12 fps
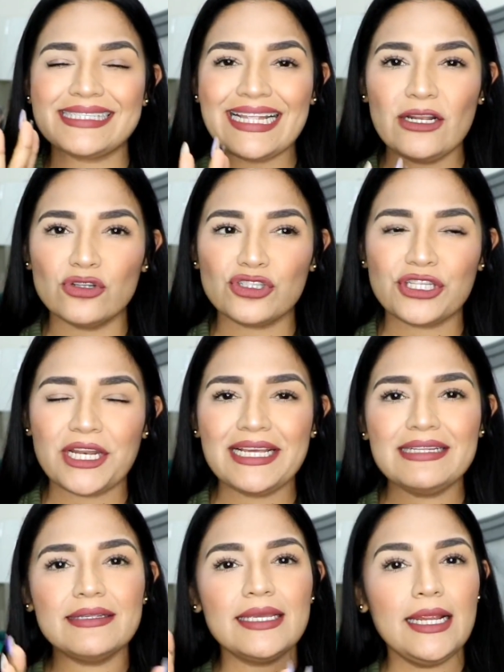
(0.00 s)
en los
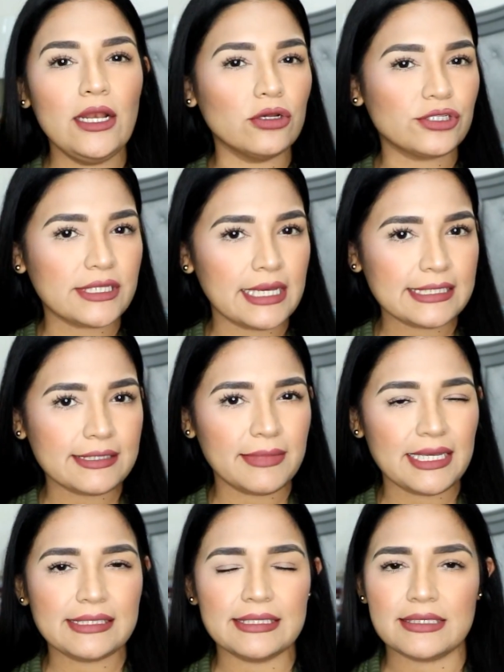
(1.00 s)
3 y los 6
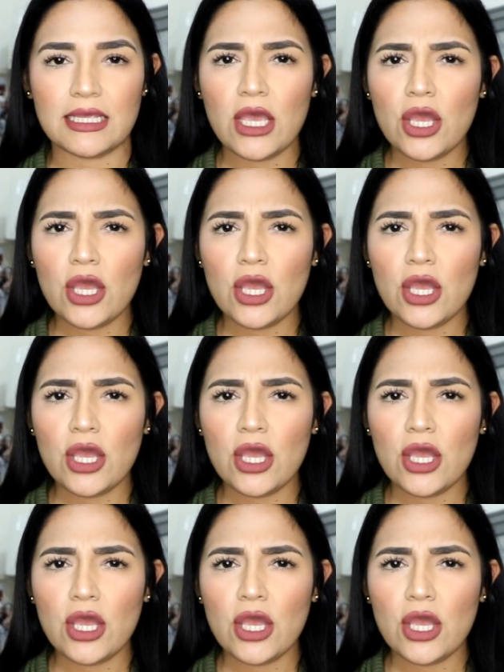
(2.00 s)
meses.